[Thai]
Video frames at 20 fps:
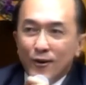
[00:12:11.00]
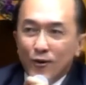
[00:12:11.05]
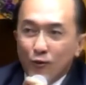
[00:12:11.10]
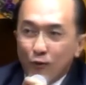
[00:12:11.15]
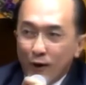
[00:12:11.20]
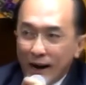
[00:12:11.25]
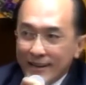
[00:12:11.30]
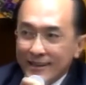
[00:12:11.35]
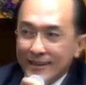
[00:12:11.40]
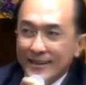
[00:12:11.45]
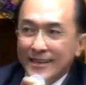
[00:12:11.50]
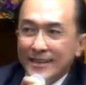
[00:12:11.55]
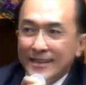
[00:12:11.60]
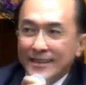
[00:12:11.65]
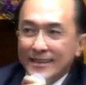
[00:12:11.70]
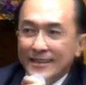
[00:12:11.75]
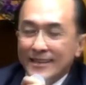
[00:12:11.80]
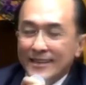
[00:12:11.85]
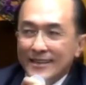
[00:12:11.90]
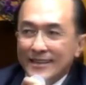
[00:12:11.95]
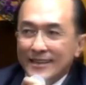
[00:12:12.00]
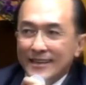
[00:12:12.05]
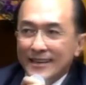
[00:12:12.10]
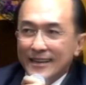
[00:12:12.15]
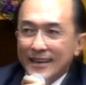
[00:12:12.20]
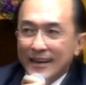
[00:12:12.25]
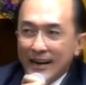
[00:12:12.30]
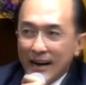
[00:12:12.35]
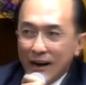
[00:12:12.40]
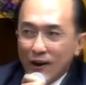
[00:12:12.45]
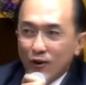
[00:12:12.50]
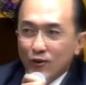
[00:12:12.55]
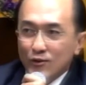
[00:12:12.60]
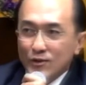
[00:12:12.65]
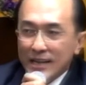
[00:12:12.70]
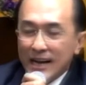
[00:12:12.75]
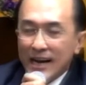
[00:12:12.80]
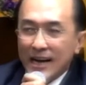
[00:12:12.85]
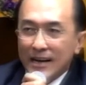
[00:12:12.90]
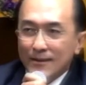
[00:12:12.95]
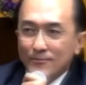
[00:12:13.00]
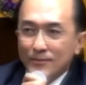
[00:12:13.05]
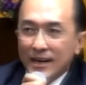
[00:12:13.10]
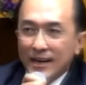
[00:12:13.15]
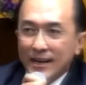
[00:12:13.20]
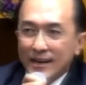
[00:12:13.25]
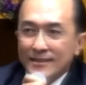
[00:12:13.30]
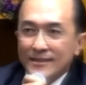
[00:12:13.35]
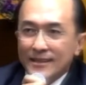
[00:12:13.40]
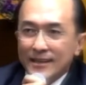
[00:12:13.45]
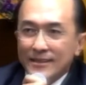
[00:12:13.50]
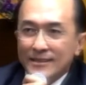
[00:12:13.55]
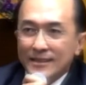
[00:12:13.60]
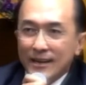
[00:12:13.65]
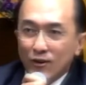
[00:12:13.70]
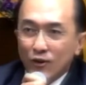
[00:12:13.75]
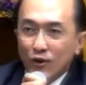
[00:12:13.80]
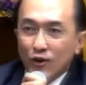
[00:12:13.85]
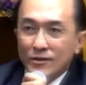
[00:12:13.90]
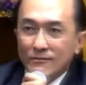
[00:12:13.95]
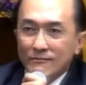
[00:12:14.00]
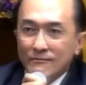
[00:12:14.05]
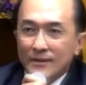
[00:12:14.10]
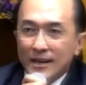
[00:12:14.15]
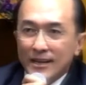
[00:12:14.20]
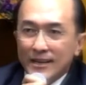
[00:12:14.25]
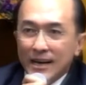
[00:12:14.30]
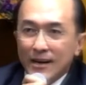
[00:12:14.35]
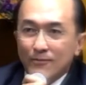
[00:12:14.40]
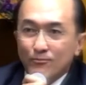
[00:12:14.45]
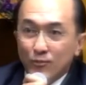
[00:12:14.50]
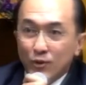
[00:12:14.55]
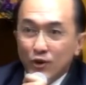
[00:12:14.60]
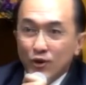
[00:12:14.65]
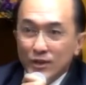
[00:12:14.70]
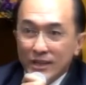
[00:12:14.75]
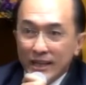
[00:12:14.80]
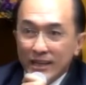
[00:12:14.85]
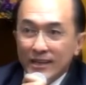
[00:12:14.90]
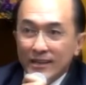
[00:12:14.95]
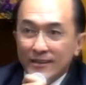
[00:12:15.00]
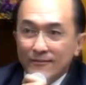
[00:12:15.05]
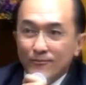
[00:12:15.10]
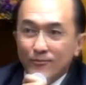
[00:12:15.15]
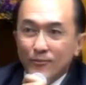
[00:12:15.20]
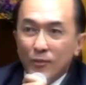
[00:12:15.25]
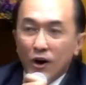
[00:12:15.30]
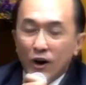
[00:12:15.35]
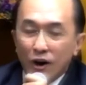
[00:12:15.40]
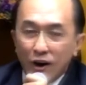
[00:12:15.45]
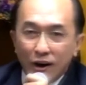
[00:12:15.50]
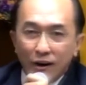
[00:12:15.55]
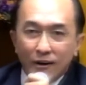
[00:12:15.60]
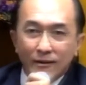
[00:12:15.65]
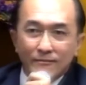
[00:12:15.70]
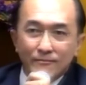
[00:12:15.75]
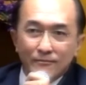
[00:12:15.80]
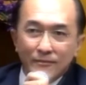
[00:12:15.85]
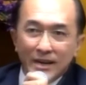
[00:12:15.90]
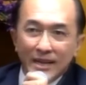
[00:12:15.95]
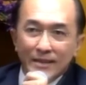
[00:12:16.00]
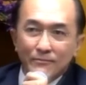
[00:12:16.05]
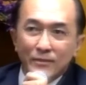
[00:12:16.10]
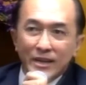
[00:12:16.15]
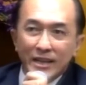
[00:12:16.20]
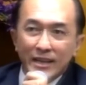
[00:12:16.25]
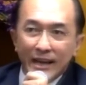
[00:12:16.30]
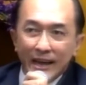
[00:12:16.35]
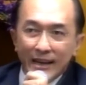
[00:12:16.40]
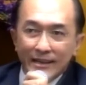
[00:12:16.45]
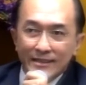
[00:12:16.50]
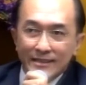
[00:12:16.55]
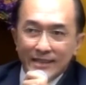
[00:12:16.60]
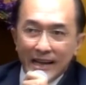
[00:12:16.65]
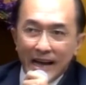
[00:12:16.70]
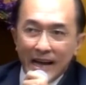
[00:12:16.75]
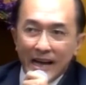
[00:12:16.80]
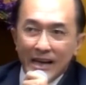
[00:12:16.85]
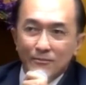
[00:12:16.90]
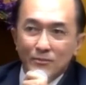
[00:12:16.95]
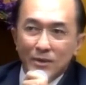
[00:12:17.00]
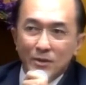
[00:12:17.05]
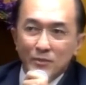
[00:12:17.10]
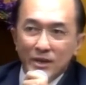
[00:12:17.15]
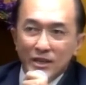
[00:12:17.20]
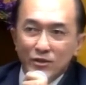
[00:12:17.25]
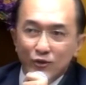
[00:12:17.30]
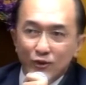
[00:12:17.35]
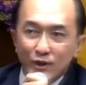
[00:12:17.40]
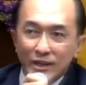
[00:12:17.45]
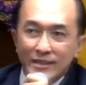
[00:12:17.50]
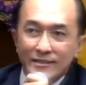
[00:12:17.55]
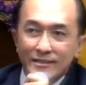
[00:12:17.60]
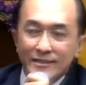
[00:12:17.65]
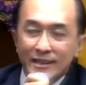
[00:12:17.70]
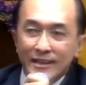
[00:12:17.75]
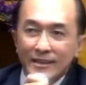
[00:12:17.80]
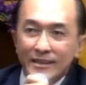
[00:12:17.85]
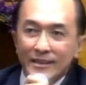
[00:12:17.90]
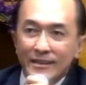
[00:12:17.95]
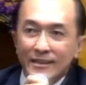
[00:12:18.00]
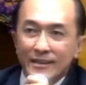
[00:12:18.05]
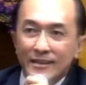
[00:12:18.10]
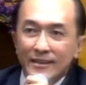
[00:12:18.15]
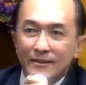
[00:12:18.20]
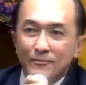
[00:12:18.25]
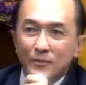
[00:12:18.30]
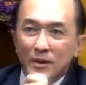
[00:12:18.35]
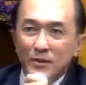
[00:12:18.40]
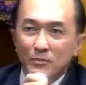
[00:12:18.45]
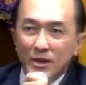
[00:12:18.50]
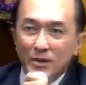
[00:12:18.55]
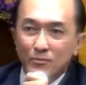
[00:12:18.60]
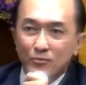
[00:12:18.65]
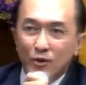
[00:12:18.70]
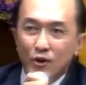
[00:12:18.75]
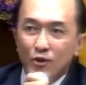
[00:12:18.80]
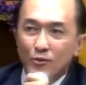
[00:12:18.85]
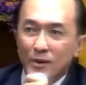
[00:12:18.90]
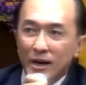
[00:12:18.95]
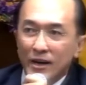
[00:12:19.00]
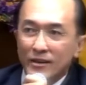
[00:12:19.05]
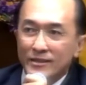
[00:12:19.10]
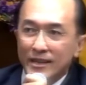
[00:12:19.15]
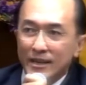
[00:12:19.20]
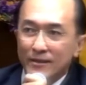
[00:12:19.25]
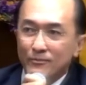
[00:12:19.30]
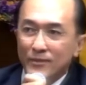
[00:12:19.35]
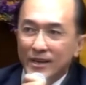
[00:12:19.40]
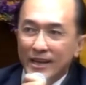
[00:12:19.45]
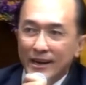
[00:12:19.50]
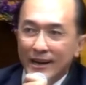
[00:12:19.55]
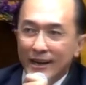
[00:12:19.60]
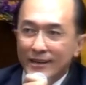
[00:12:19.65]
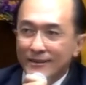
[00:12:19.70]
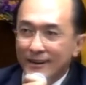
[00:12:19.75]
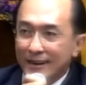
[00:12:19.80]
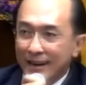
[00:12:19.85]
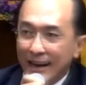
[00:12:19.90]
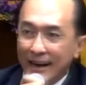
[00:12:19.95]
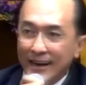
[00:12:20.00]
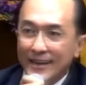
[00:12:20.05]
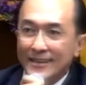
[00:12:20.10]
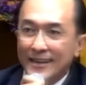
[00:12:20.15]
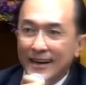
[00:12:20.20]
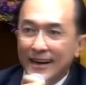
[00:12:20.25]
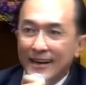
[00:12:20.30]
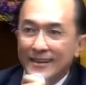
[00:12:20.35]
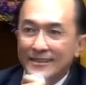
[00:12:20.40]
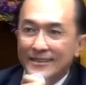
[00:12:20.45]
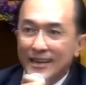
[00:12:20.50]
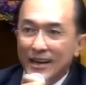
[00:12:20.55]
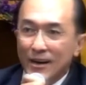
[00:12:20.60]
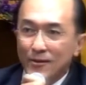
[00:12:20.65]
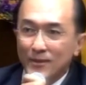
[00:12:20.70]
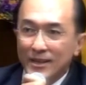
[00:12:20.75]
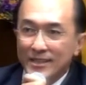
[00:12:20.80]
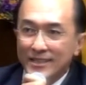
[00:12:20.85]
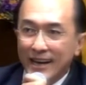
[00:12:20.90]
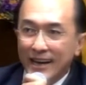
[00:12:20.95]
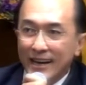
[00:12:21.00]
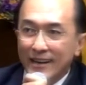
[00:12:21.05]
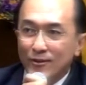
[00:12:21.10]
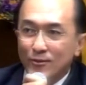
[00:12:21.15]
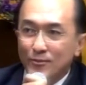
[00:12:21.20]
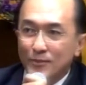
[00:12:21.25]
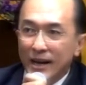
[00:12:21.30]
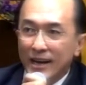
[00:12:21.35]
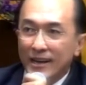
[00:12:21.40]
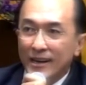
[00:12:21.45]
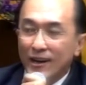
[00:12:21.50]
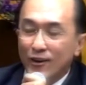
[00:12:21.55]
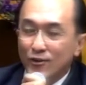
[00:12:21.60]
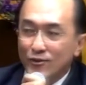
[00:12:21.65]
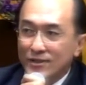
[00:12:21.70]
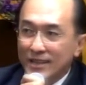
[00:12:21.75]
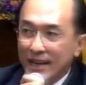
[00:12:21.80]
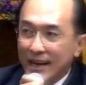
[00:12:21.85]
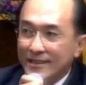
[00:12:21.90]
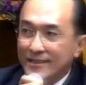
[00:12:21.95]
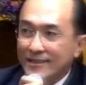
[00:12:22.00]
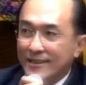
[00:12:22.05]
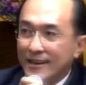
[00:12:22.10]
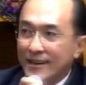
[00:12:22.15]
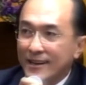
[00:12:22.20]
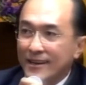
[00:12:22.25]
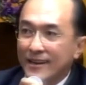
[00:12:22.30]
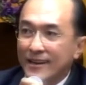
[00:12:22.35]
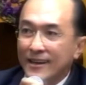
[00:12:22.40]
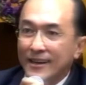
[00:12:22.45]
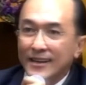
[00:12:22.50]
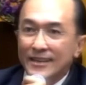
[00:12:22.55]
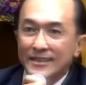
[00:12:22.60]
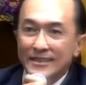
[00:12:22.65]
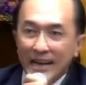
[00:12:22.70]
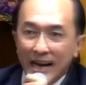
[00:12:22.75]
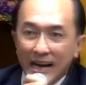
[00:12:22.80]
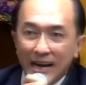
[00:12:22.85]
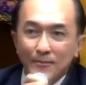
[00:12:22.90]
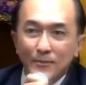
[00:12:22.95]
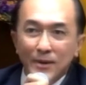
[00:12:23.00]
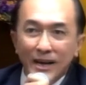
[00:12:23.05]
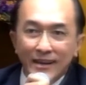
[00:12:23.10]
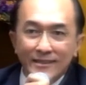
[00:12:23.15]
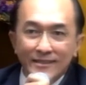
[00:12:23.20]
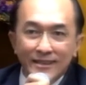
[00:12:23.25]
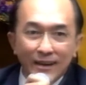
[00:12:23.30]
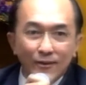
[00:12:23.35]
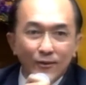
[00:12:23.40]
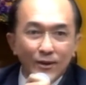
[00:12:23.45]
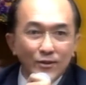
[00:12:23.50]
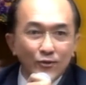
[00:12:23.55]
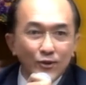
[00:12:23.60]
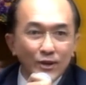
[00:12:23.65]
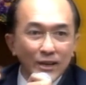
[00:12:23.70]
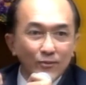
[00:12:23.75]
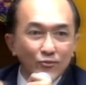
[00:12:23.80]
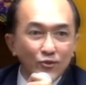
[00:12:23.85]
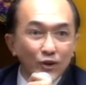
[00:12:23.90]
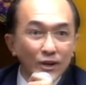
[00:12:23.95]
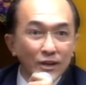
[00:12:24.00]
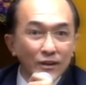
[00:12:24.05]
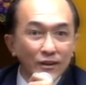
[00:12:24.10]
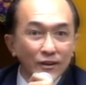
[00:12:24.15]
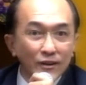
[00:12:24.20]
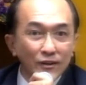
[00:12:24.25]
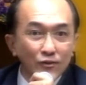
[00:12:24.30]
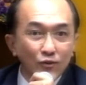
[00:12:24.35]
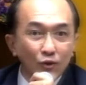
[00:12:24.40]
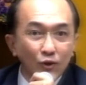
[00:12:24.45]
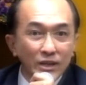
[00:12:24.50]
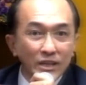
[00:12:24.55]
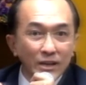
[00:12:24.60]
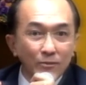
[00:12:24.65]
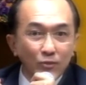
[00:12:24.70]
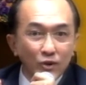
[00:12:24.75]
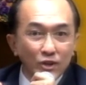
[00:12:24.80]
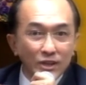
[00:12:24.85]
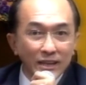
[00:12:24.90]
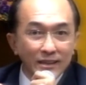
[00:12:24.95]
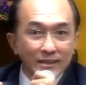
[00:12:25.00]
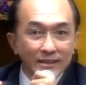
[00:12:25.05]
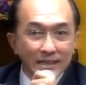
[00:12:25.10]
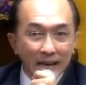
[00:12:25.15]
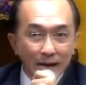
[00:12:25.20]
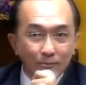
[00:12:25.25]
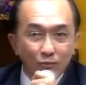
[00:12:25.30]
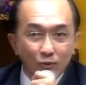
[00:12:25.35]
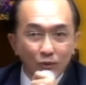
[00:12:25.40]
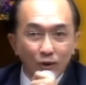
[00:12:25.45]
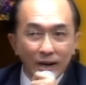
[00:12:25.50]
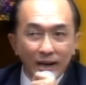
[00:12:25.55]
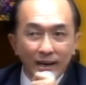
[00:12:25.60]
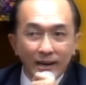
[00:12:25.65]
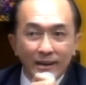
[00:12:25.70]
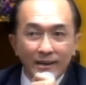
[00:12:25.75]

วันนี้เราสามารถที่จะลดระดับโปรตีน เพราะมันมีเอนไซม์มันมีจุลินทรีย์ มันมีโปรไบโอติกมีอะไรตั้งหลายอย่างที่เอามาใส่ลงไปแล้วสัตว์เนี่ยสามารถใช้วัตถุดิบตัวตัวที่โปรตีนต่ำกว่า